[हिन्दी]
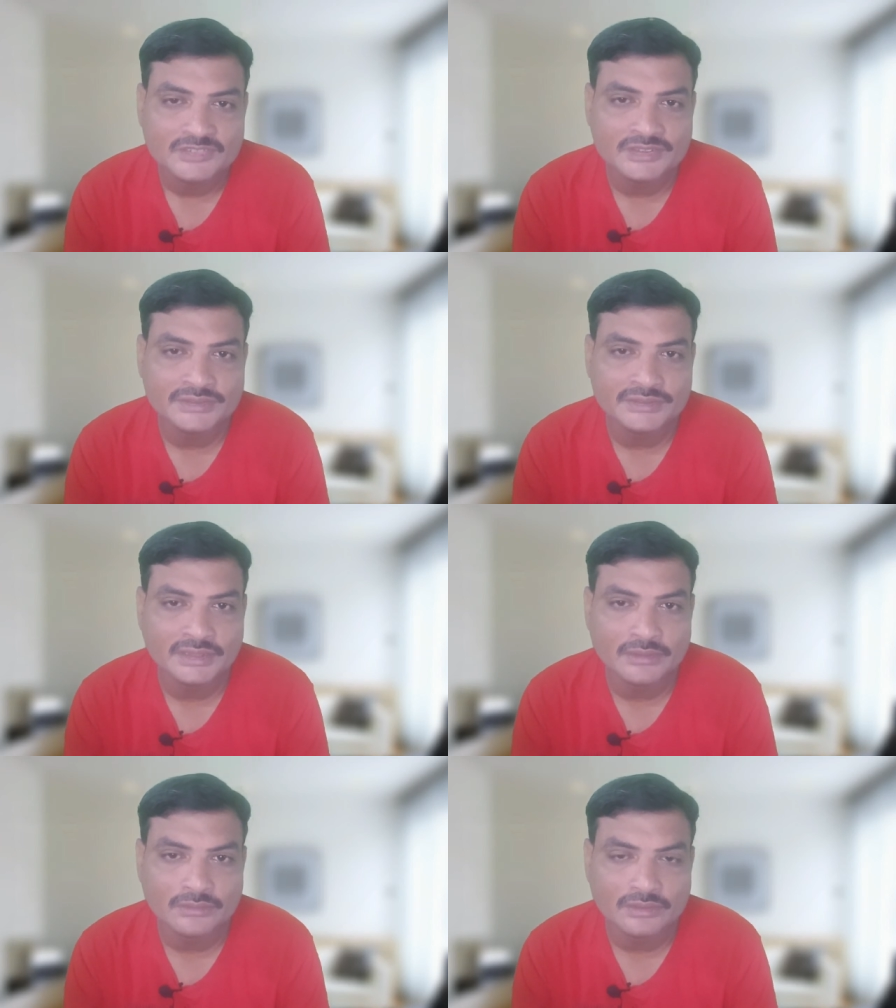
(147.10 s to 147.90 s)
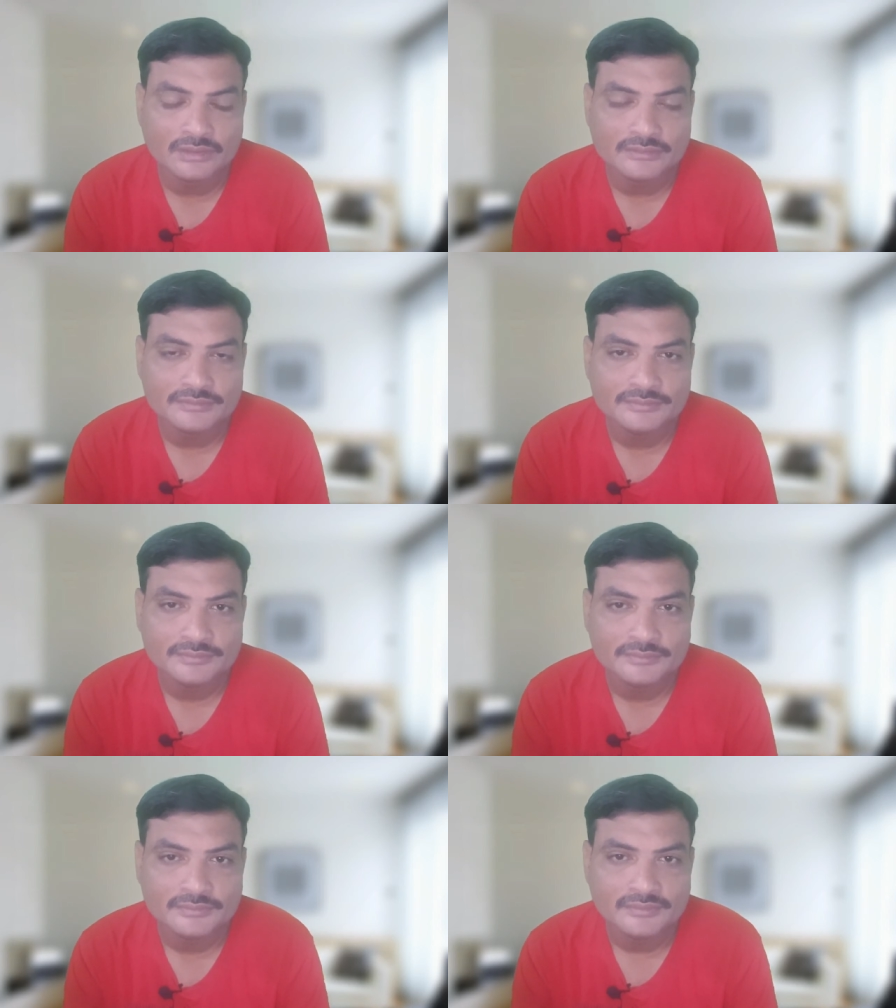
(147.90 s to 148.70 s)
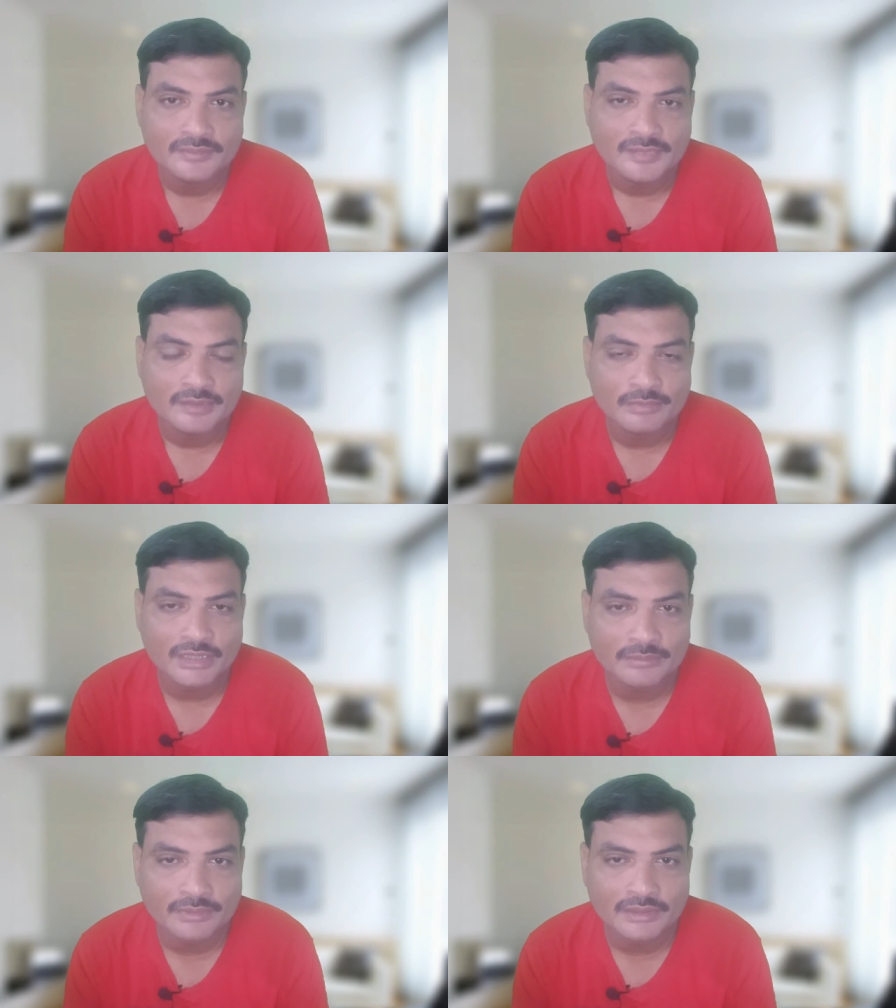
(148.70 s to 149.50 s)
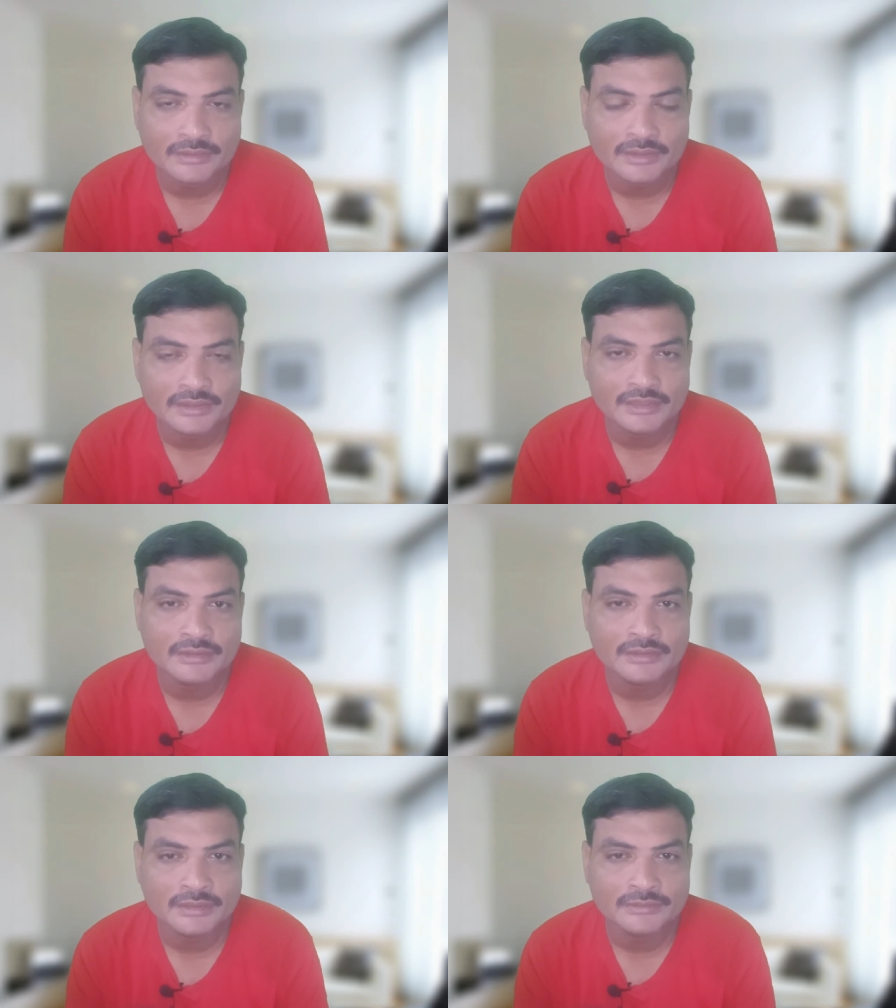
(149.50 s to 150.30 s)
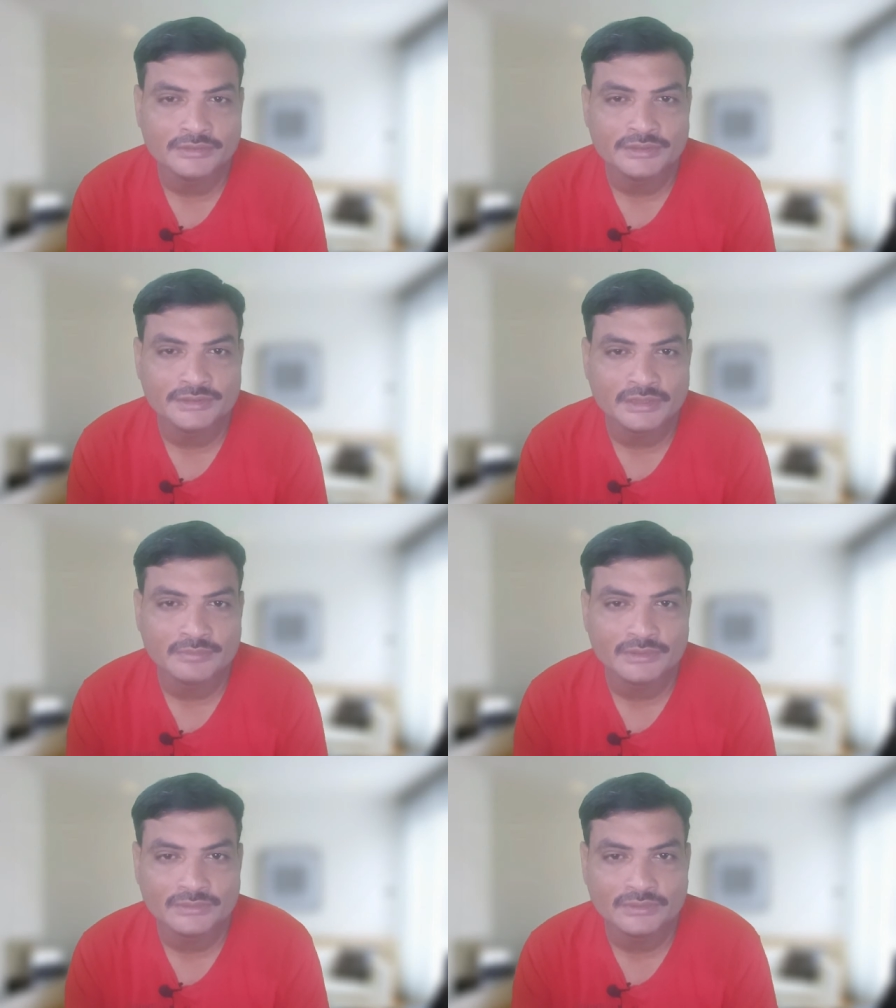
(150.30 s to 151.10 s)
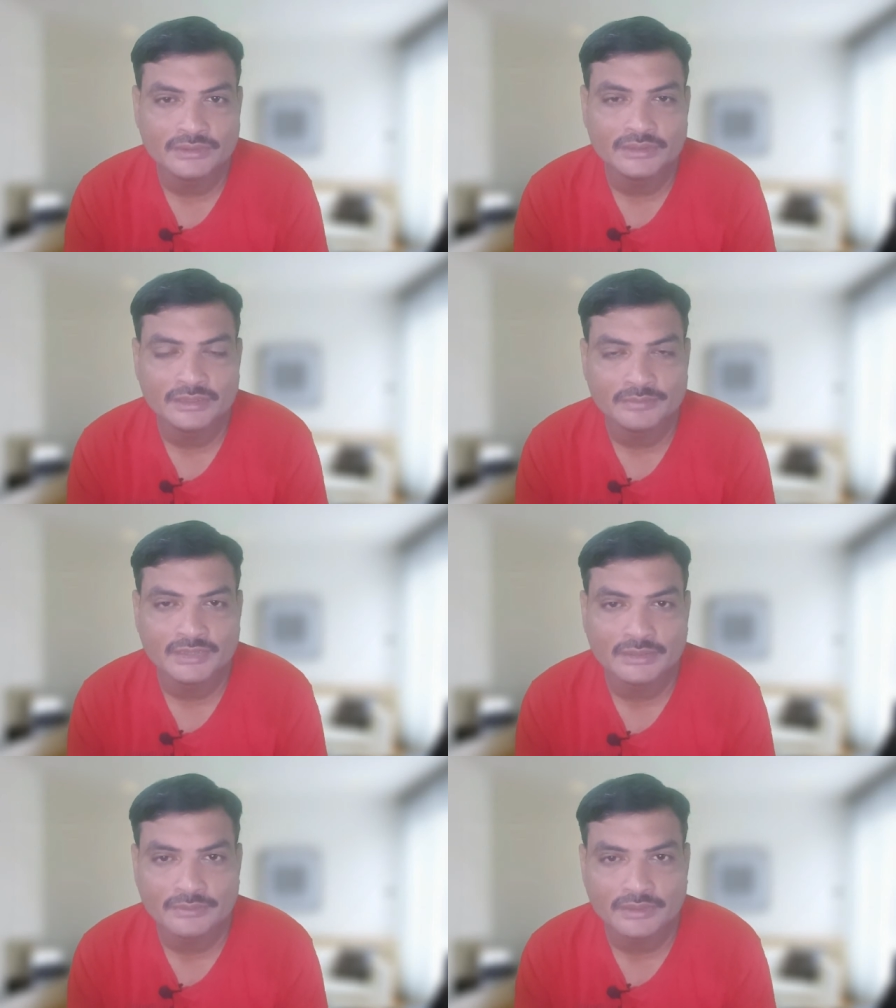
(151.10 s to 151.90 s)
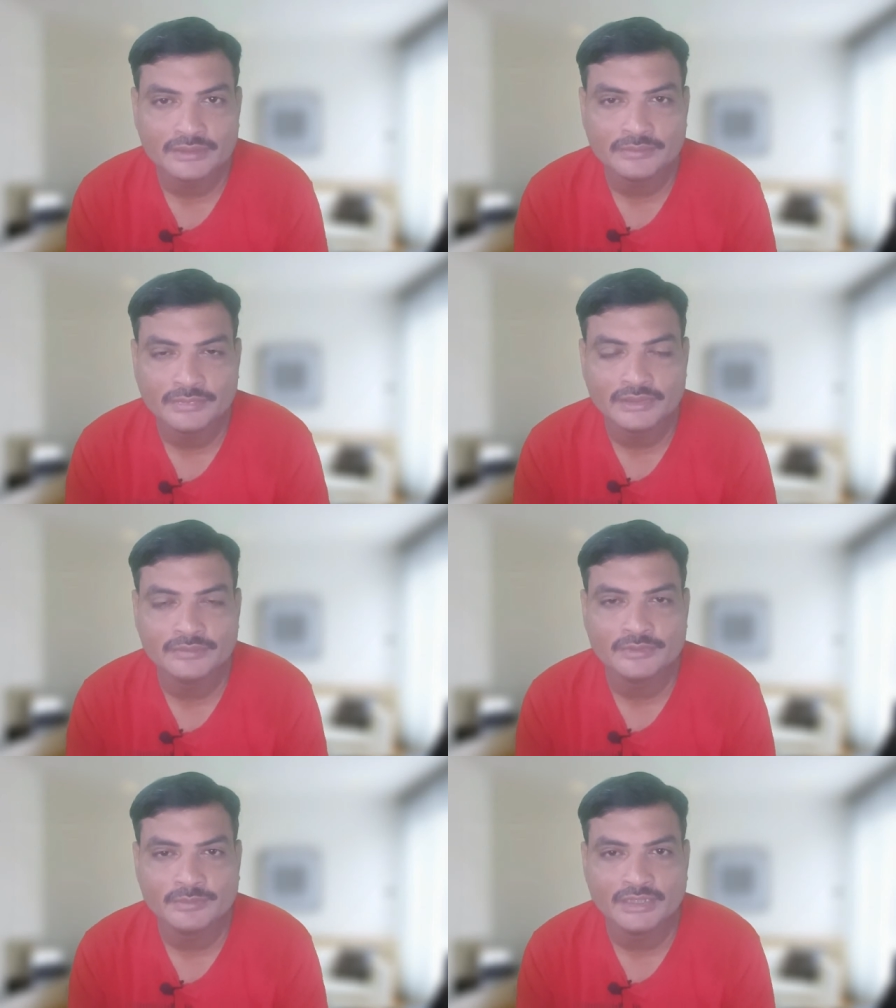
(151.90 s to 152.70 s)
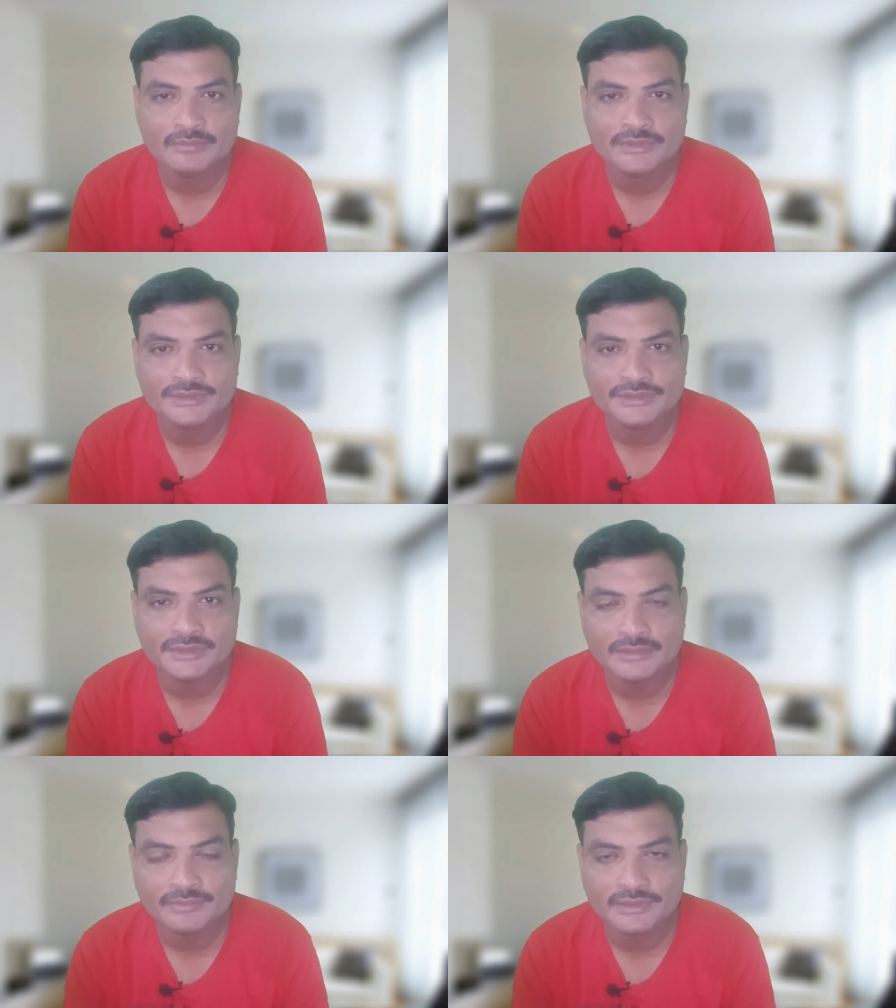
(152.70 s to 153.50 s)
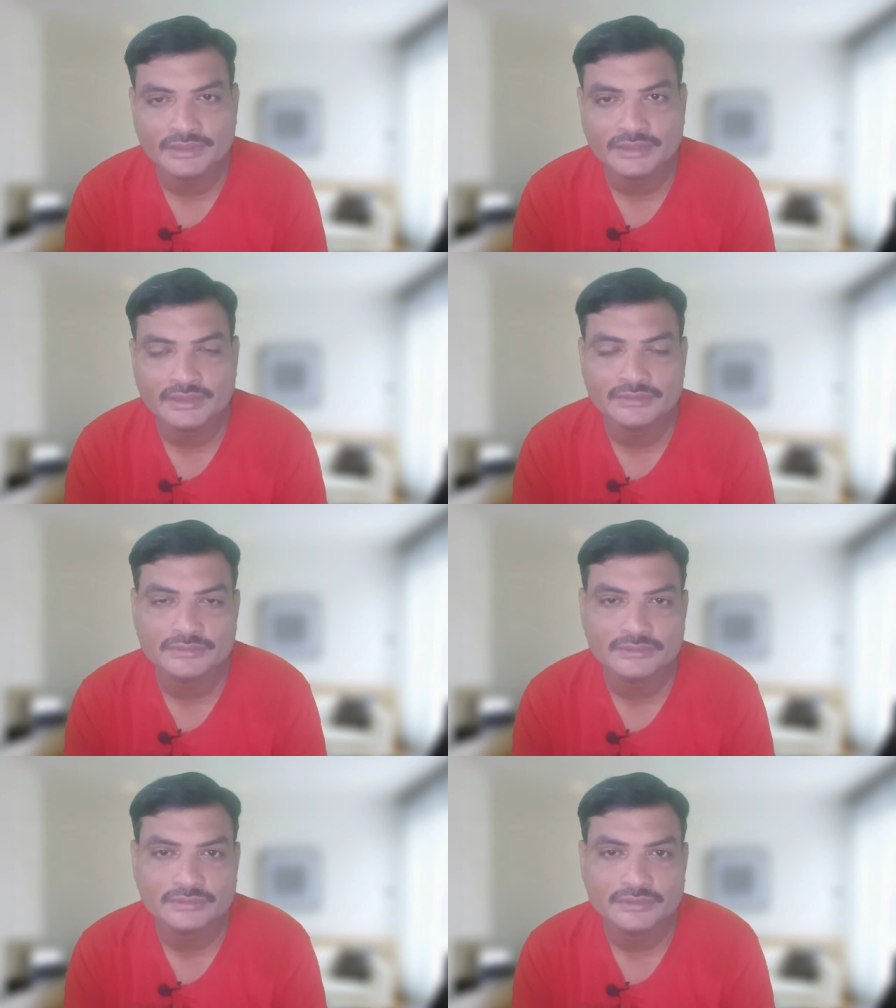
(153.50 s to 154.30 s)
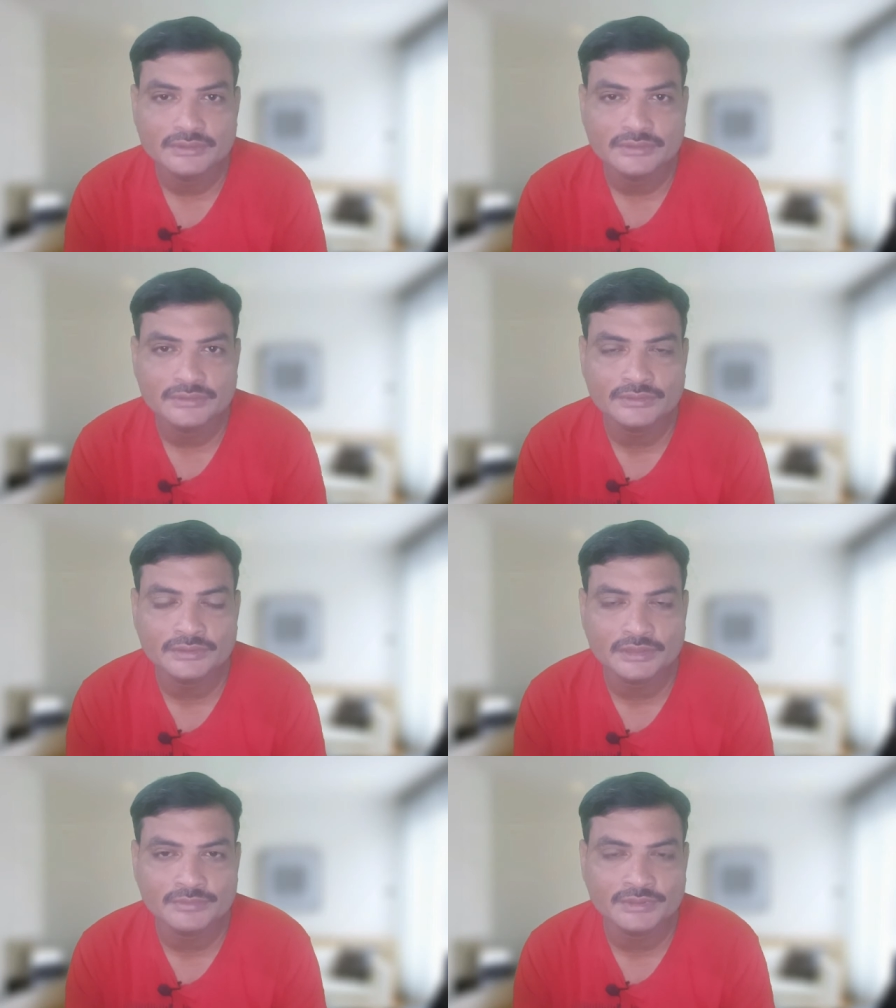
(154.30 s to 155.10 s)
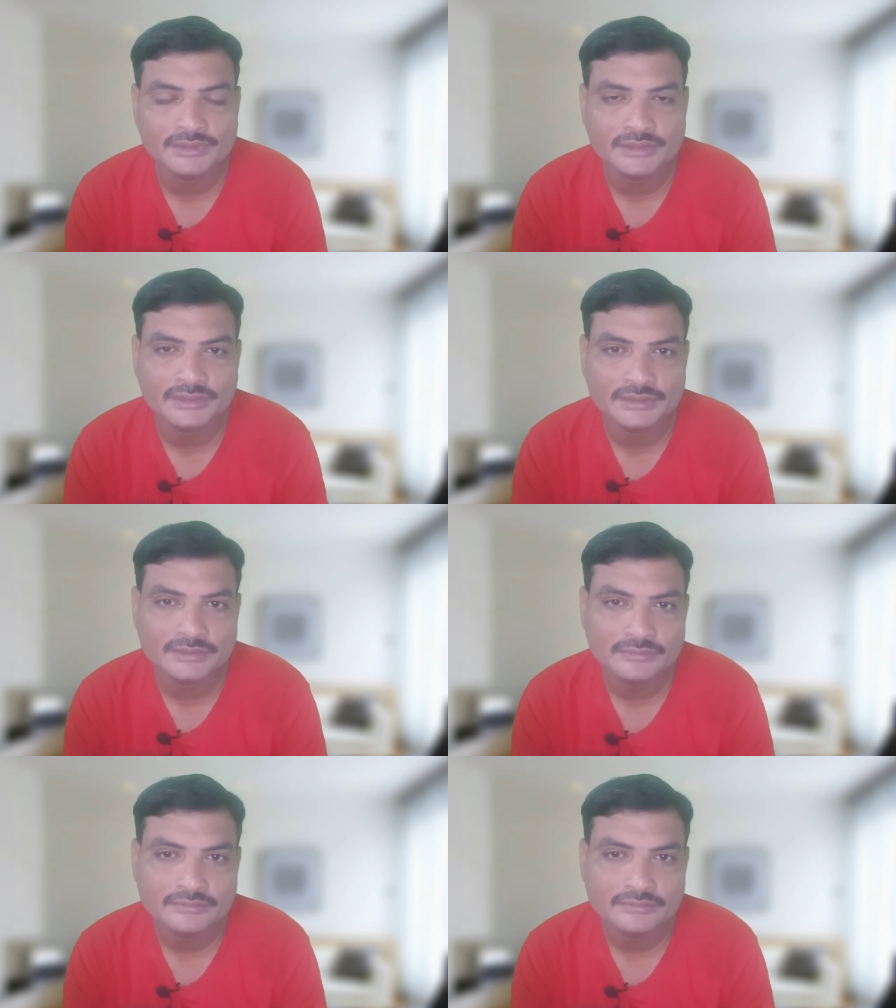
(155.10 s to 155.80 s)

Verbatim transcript: चिड़चिड़ा होगा बार बार यानी कि आप चिड़चिड़ापन उसके जहन में हर वक्त मतलब दिमाग में चिड़चिड़ापन रहेगा उसके उसकी तबीयत के अंदर